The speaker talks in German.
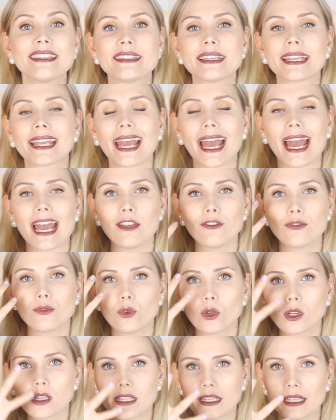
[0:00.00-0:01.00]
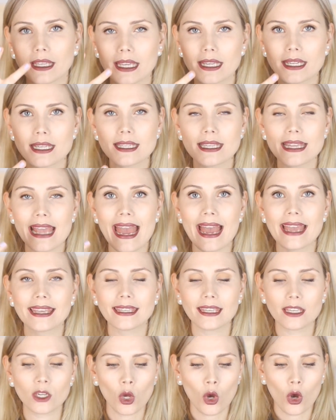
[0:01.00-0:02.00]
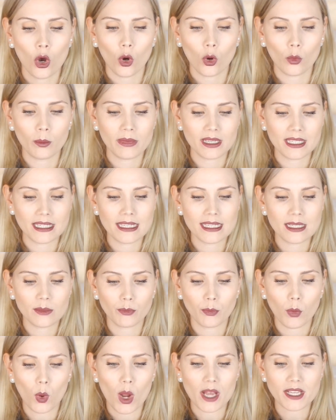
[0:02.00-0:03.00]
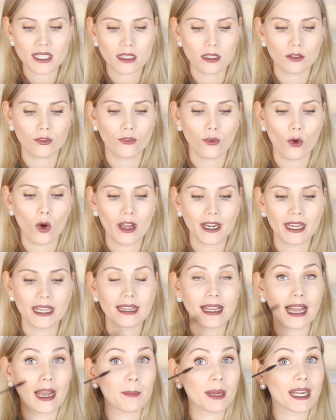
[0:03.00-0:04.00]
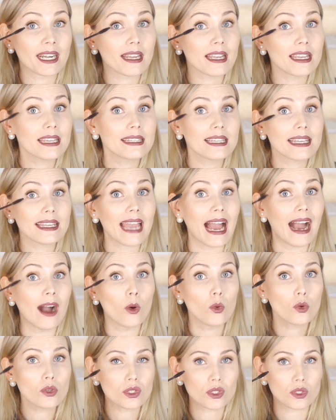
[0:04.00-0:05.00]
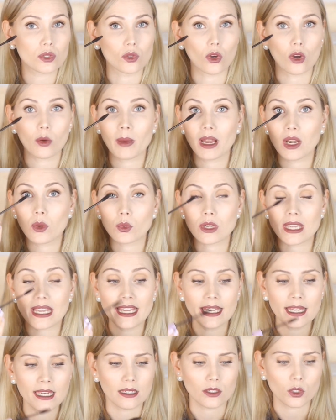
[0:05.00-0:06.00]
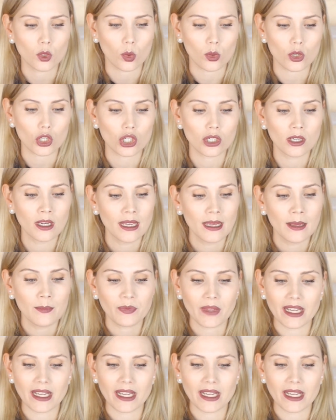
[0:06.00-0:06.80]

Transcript: Sie greift wirklich jedes Härchen und mit diesen Borsten vorne kann man richtig außen nochmal und innen tuschen.